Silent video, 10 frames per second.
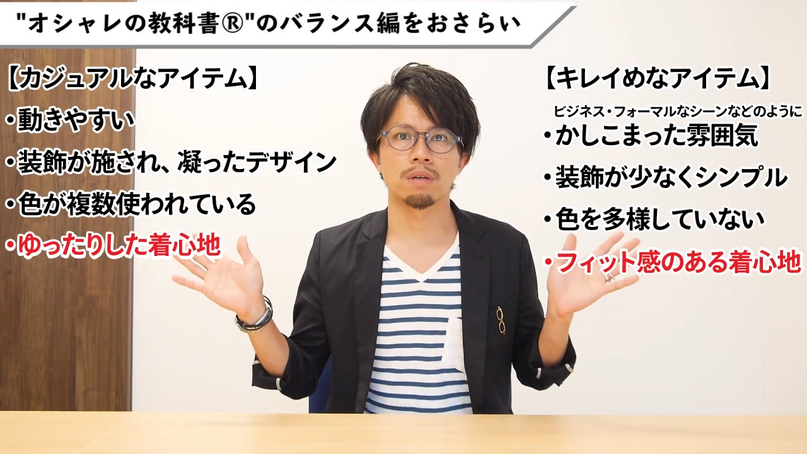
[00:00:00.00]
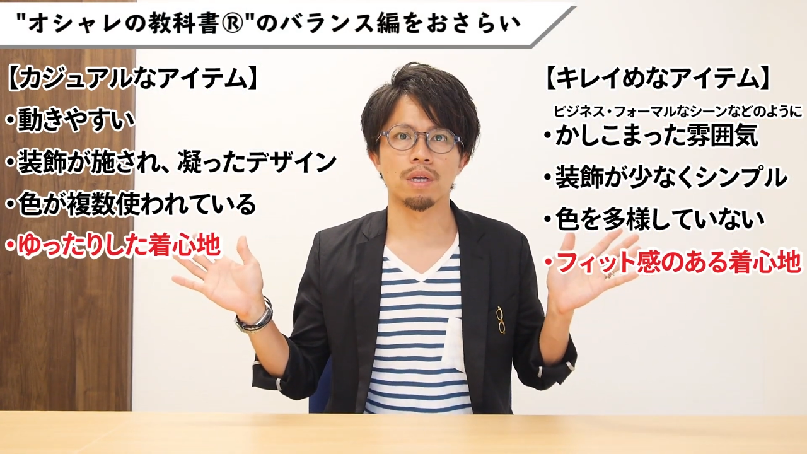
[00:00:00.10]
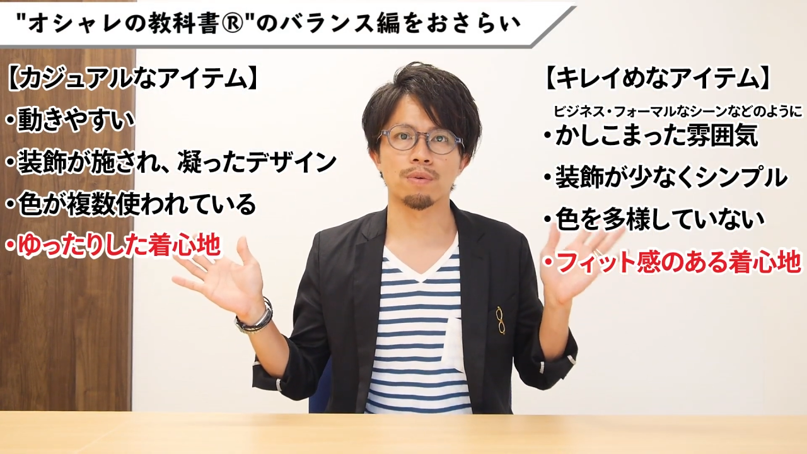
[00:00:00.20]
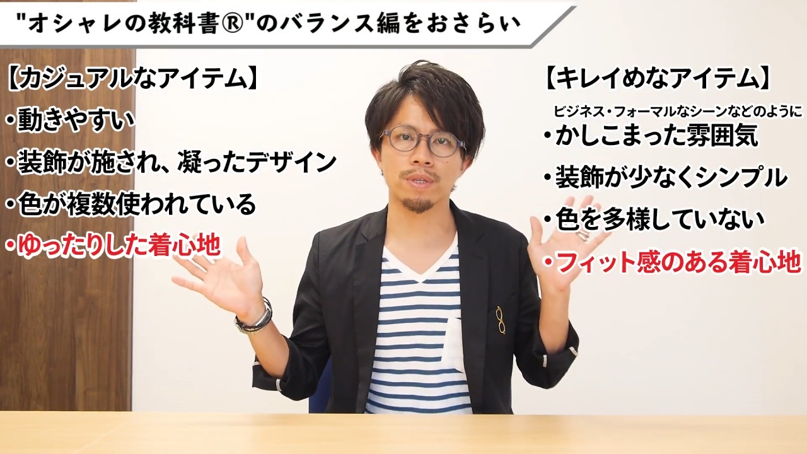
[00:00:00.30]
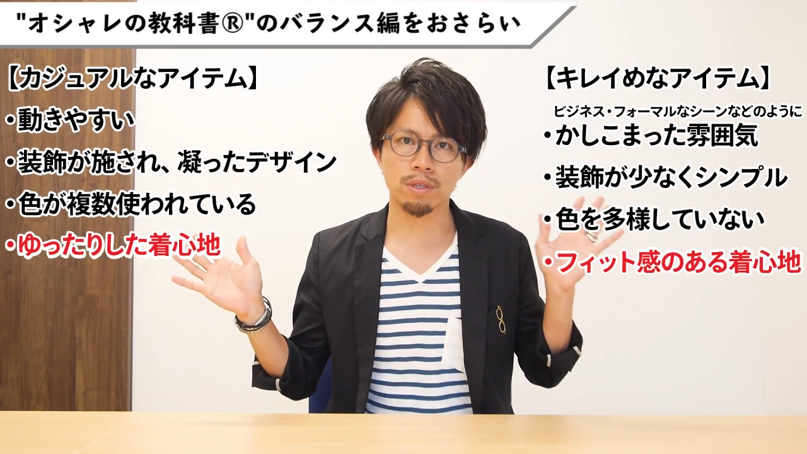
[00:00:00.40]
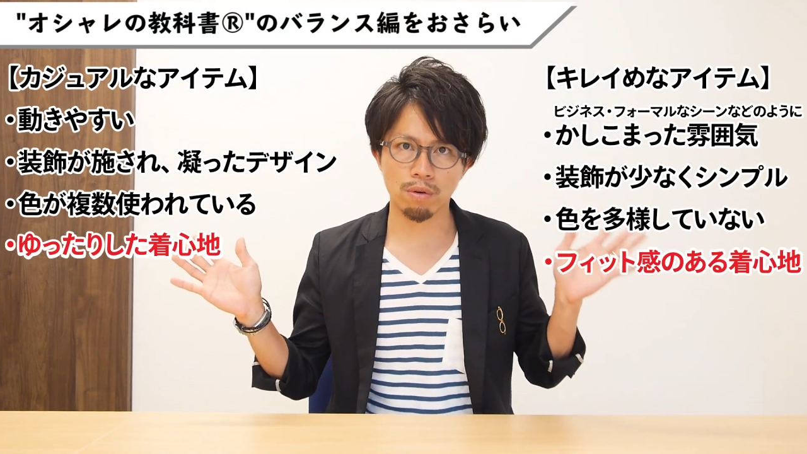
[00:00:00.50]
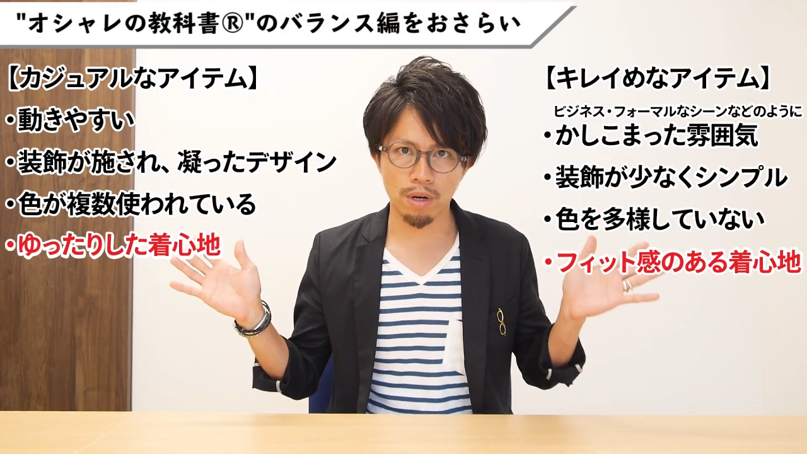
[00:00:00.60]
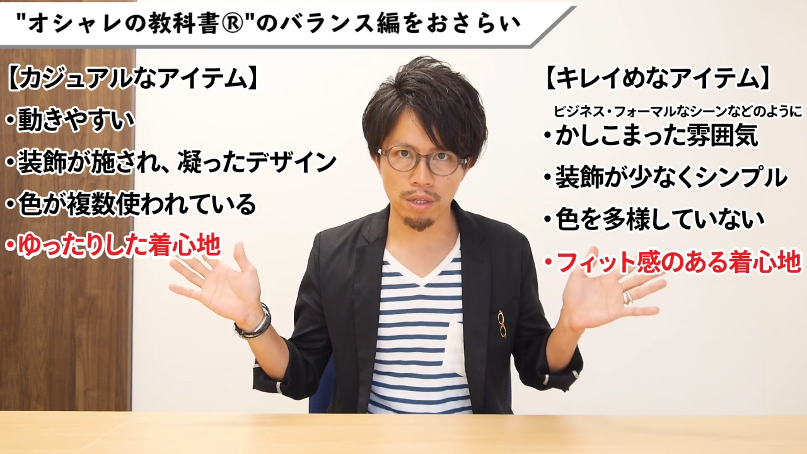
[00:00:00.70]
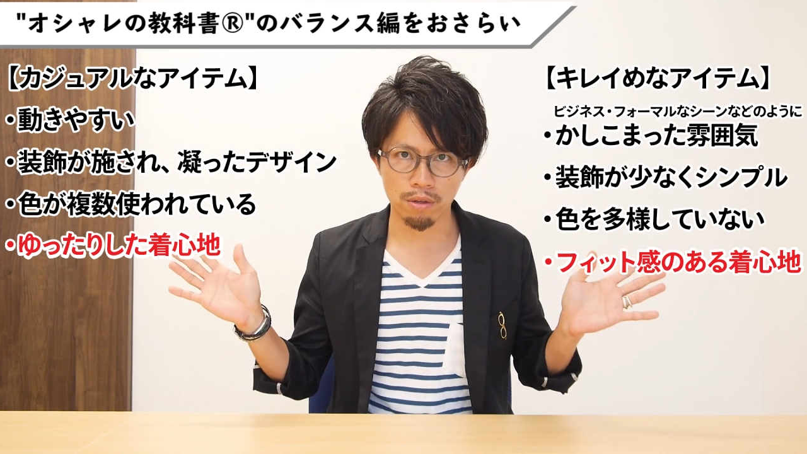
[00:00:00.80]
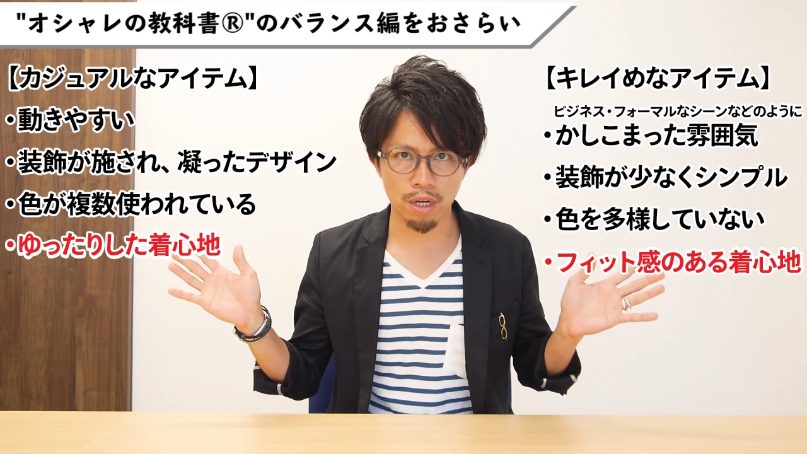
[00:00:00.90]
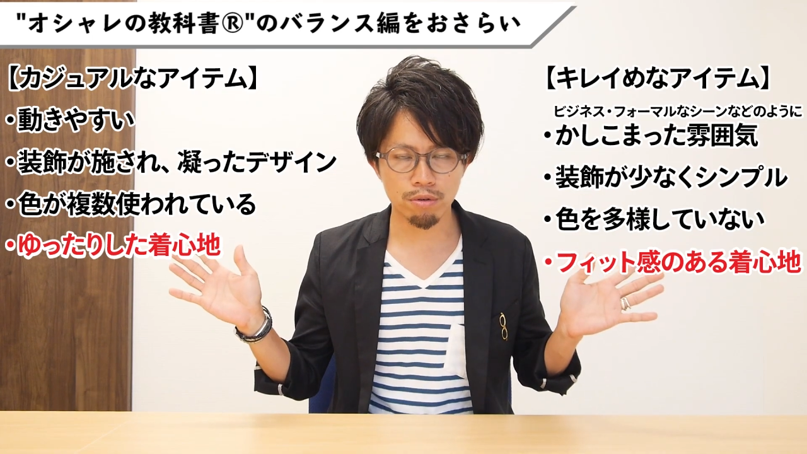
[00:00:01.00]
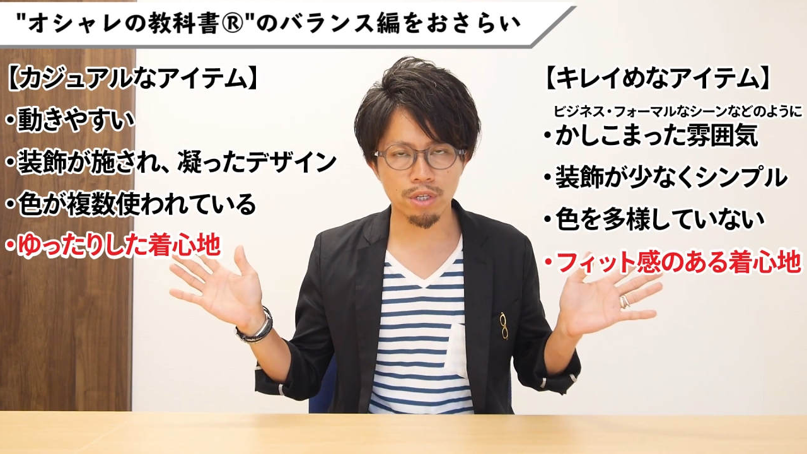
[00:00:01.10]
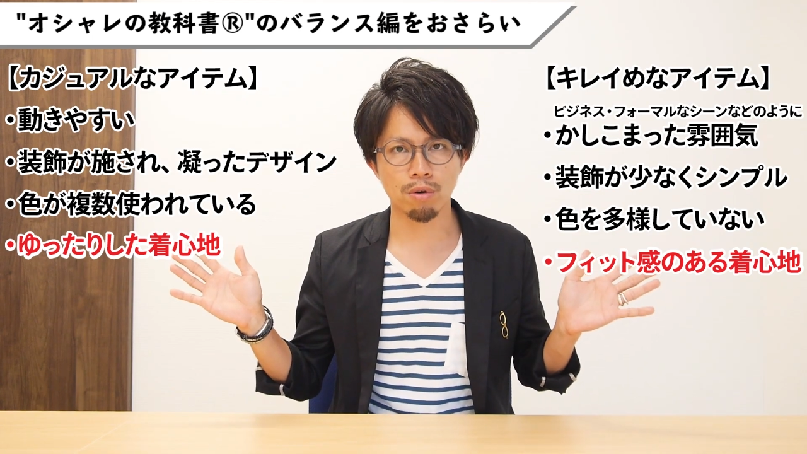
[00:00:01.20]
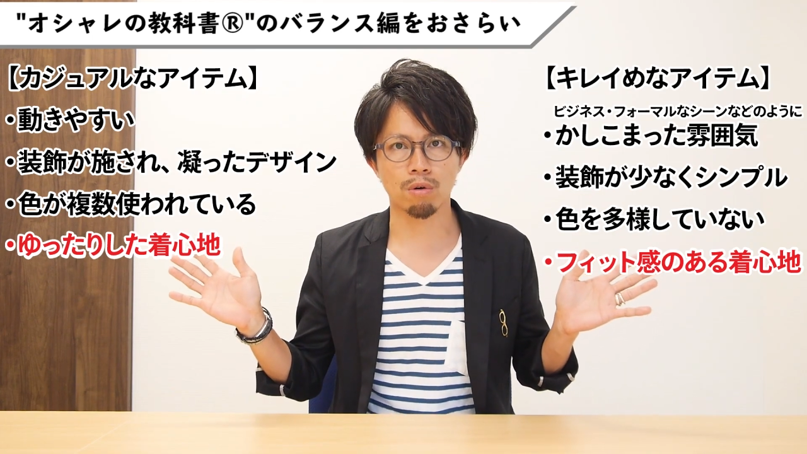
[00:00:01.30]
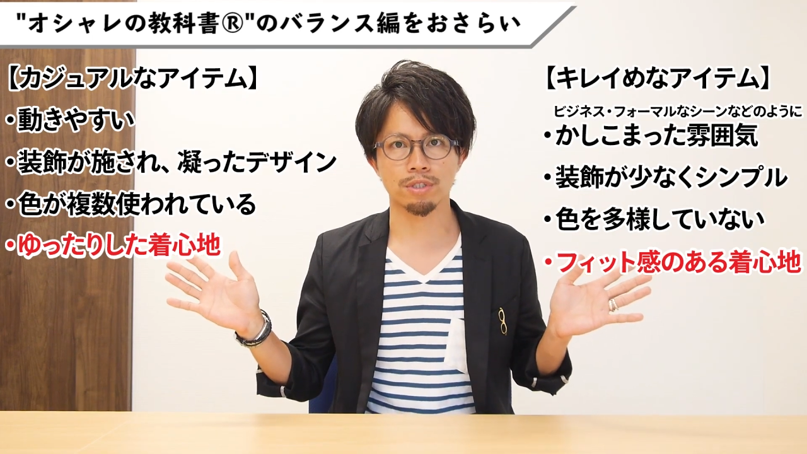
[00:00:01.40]
フィット感のある
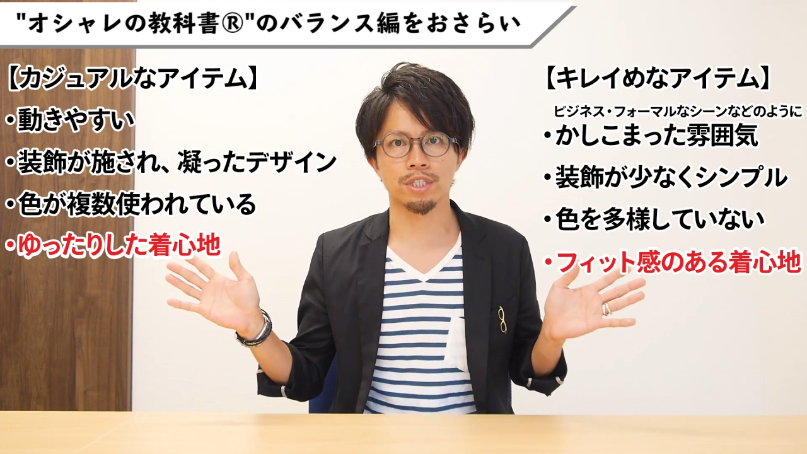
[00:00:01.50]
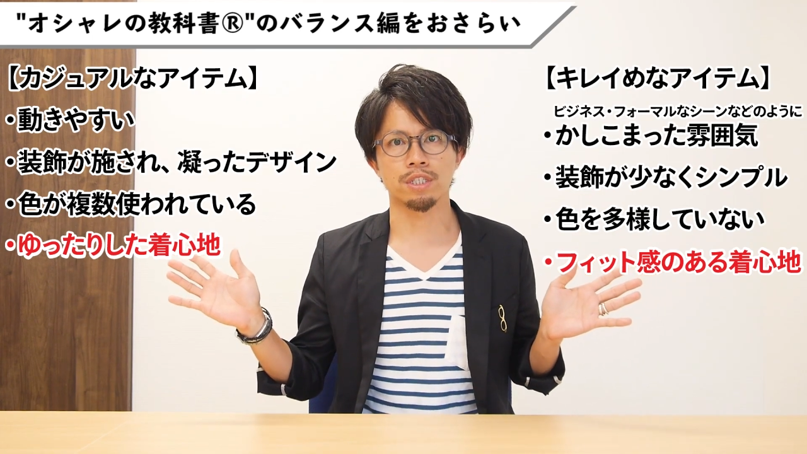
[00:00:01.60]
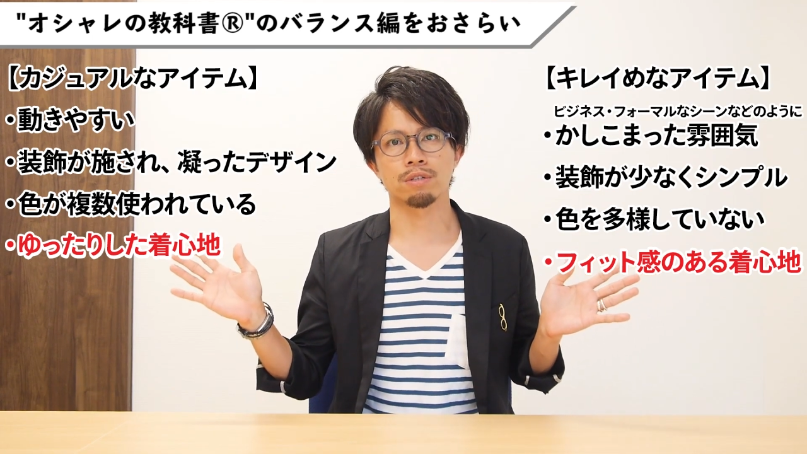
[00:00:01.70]
着心地、